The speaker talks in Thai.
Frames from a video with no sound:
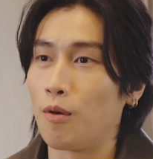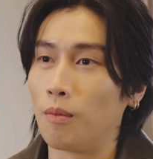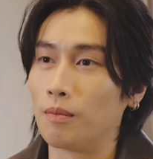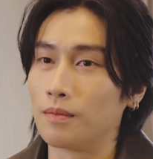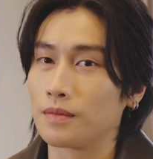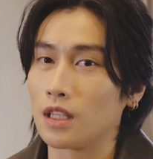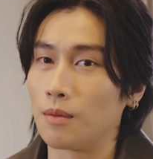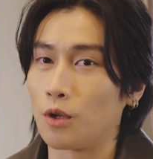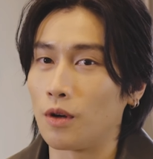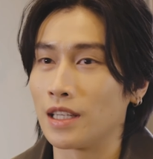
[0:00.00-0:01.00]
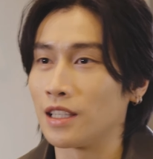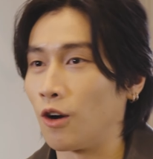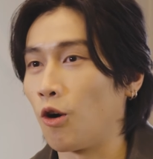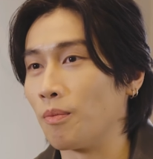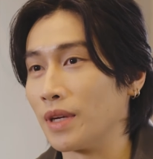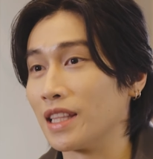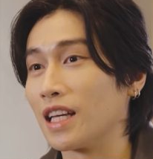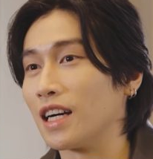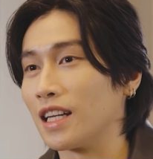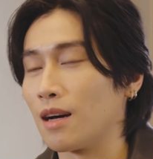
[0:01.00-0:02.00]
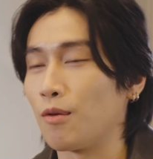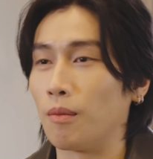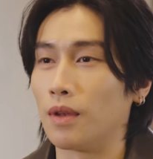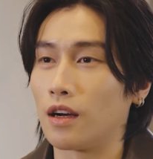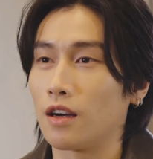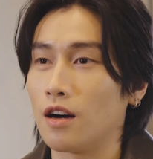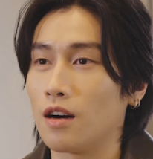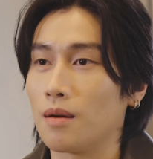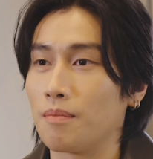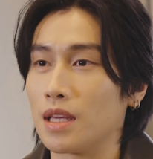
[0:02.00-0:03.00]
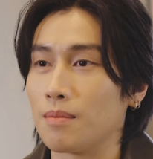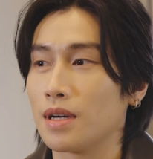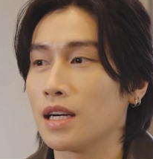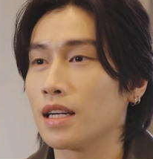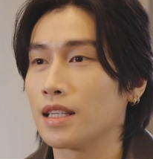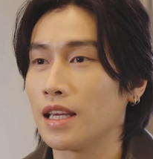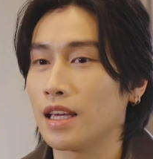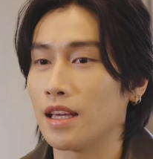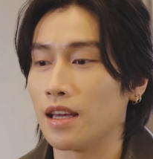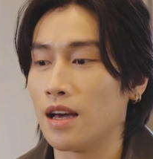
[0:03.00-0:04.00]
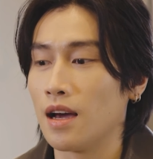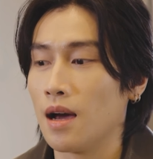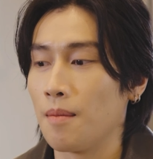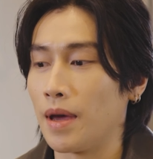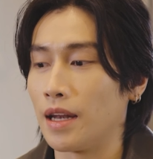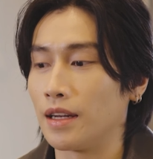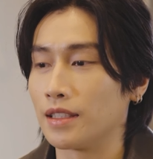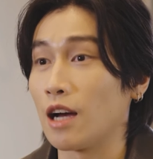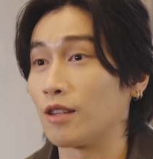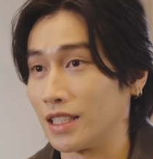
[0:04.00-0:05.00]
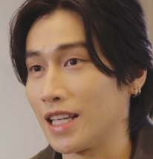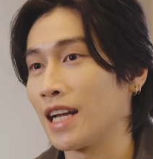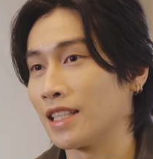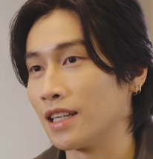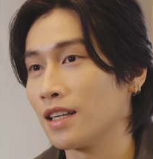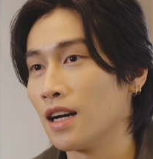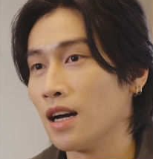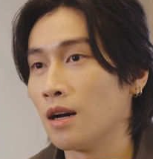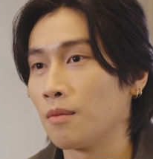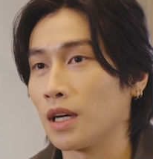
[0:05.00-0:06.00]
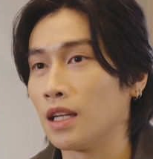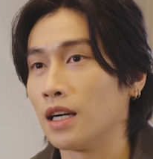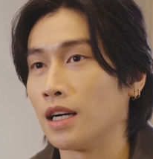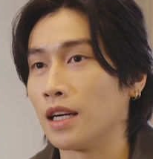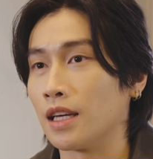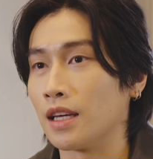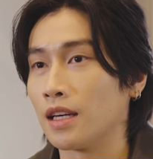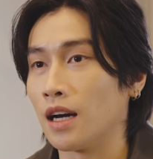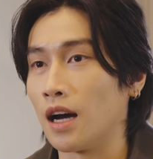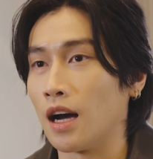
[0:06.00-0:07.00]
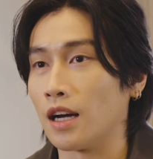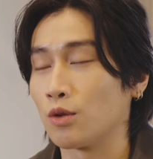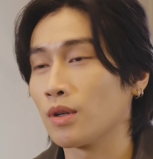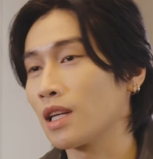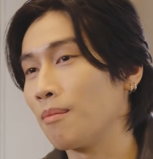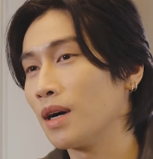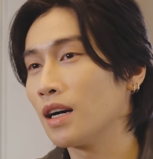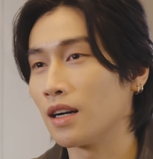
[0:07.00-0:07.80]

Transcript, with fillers: ผมเติบโตในสังคมอินเตอร์นะผมแล้วก็มีเพื่อนที่เป็นชาวต่างชาติเยอะก็เลยช่วงซัมเมอ